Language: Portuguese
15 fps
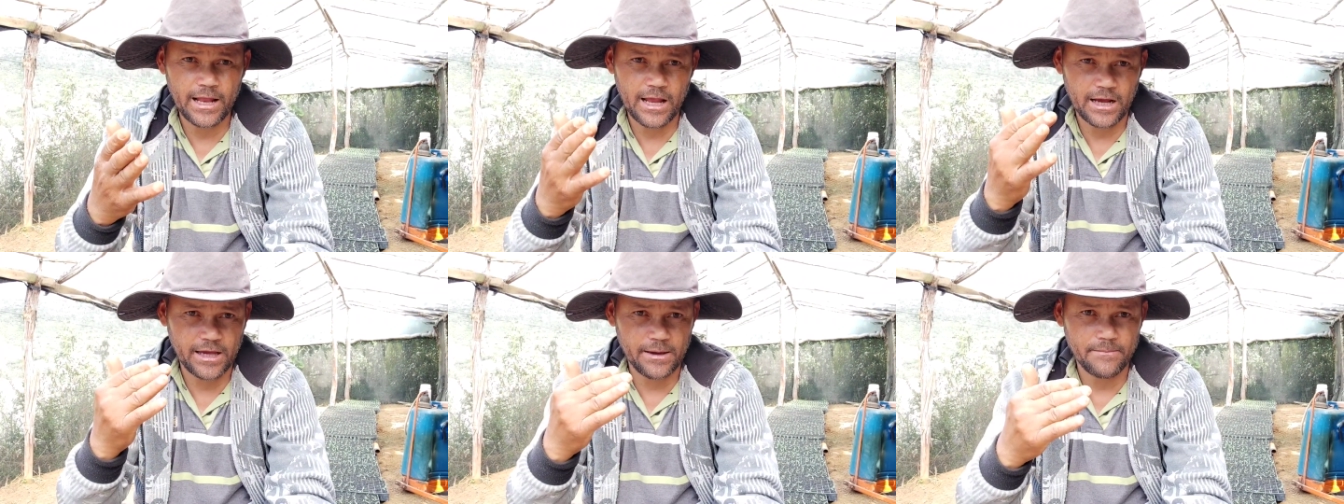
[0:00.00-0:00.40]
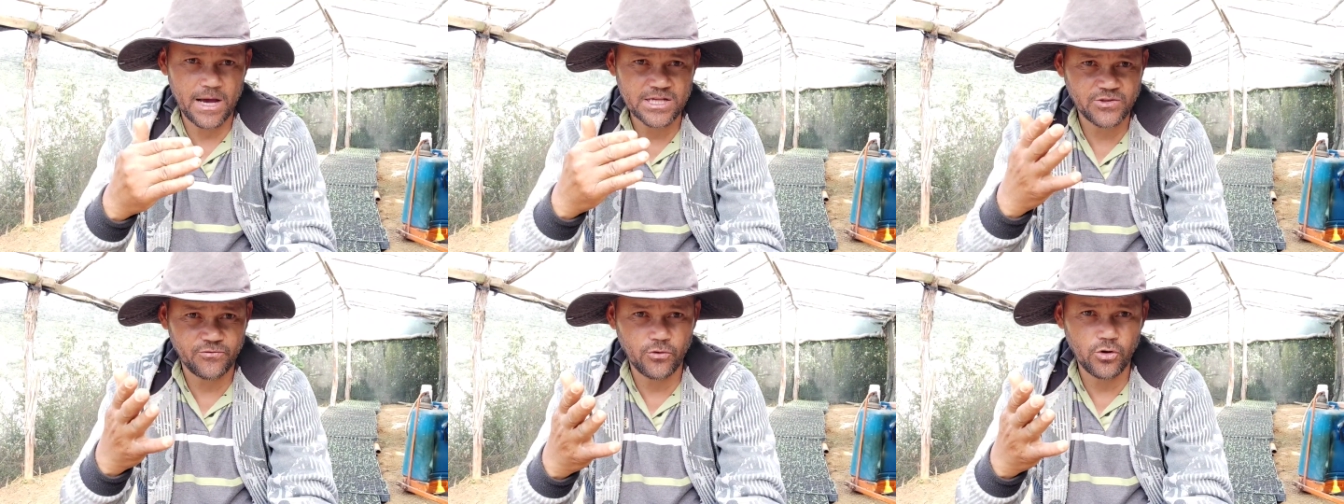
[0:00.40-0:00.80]
Ela
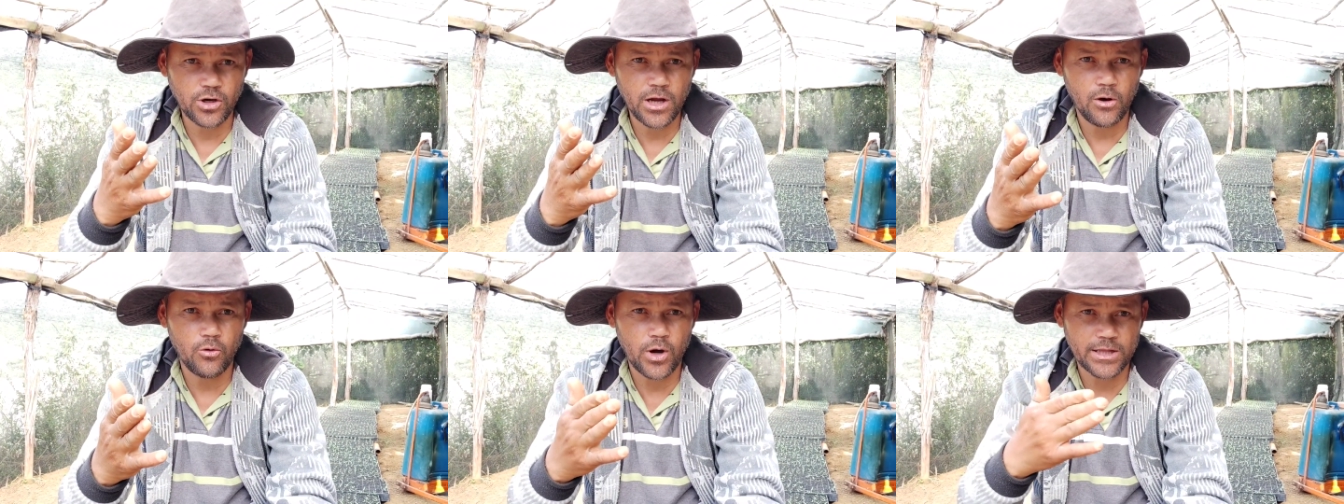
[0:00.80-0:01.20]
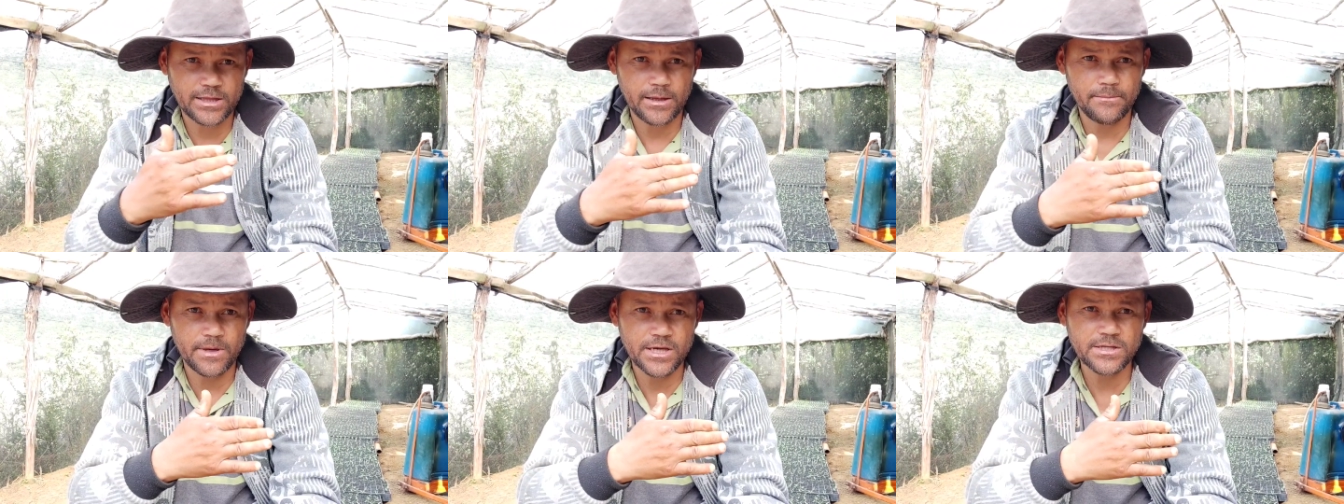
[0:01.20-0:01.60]
queimar as folhas ou
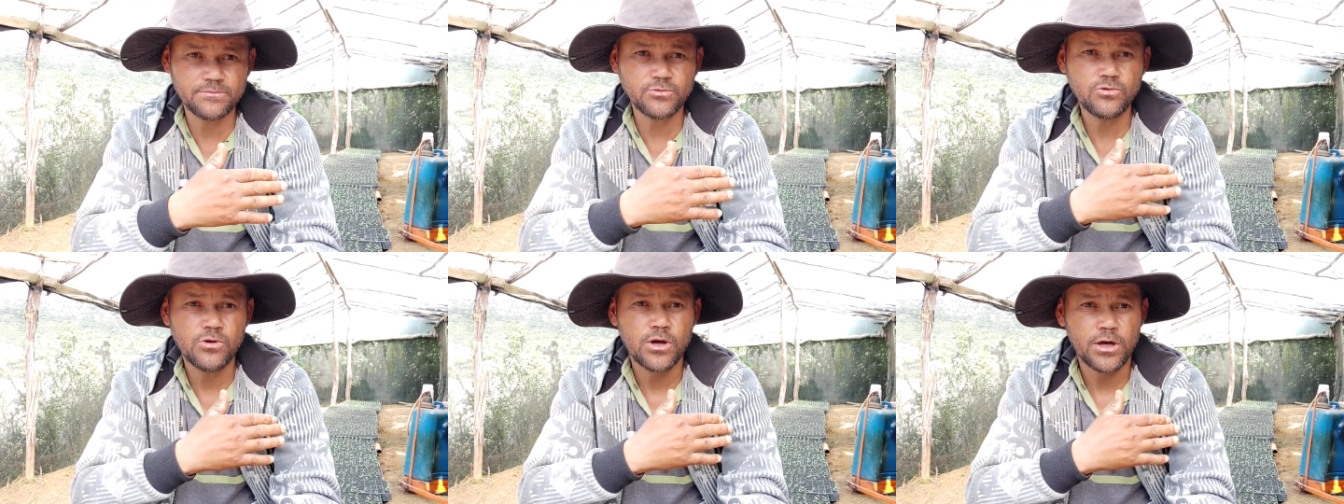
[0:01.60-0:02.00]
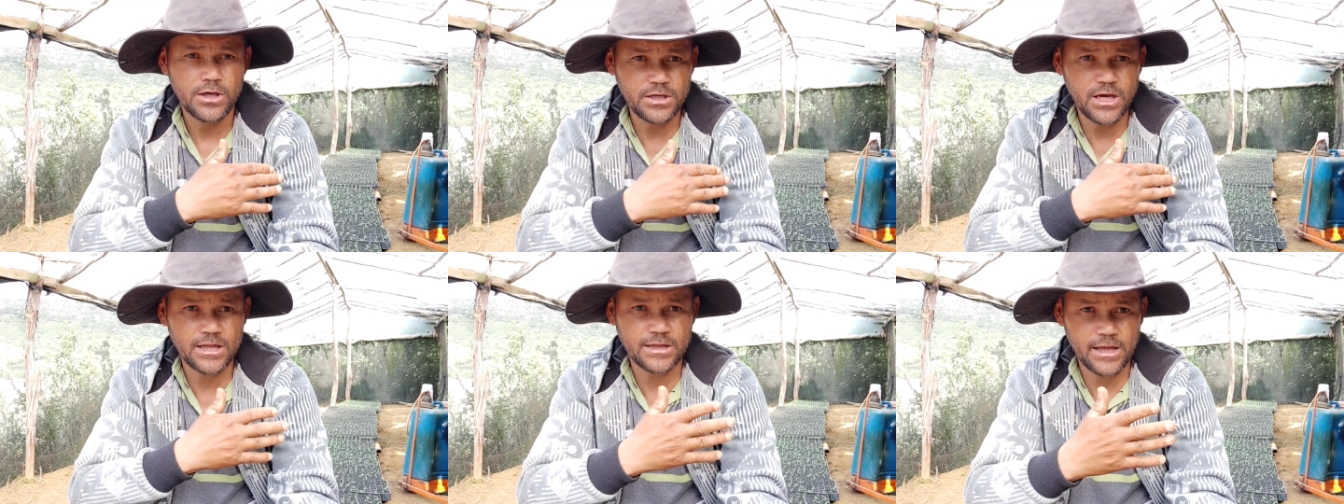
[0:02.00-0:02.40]
até mesmo
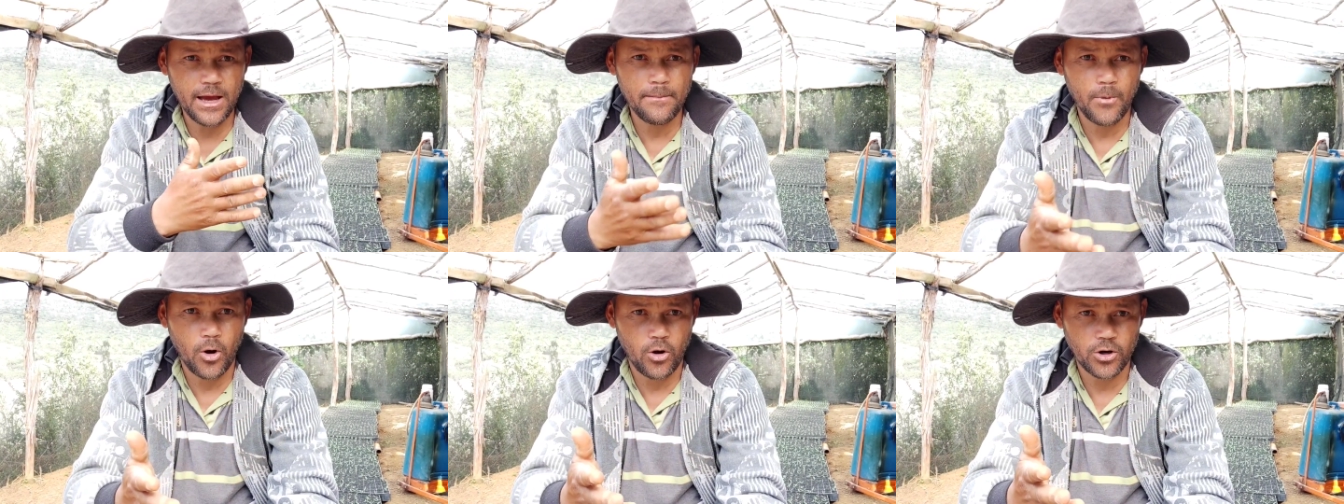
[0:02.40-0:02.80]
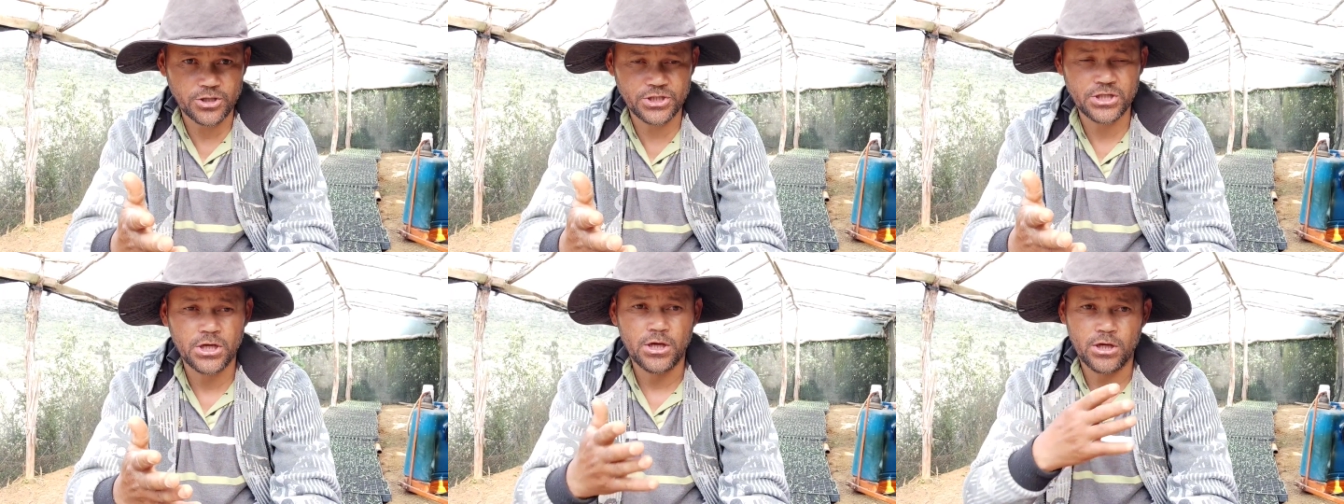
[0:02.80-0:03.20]
ir até a
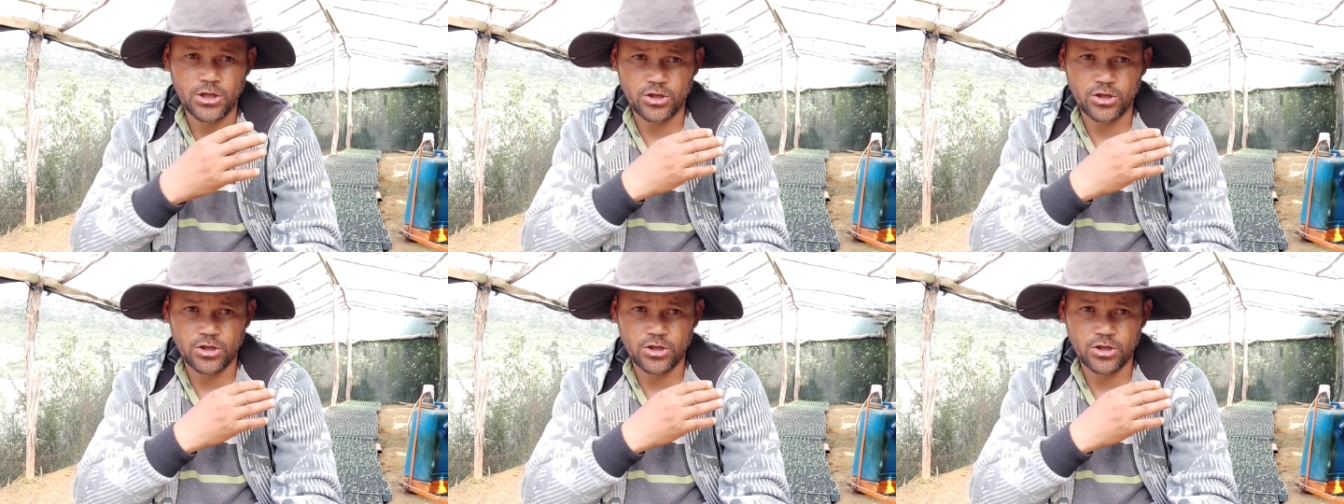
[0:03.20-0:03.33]
morte.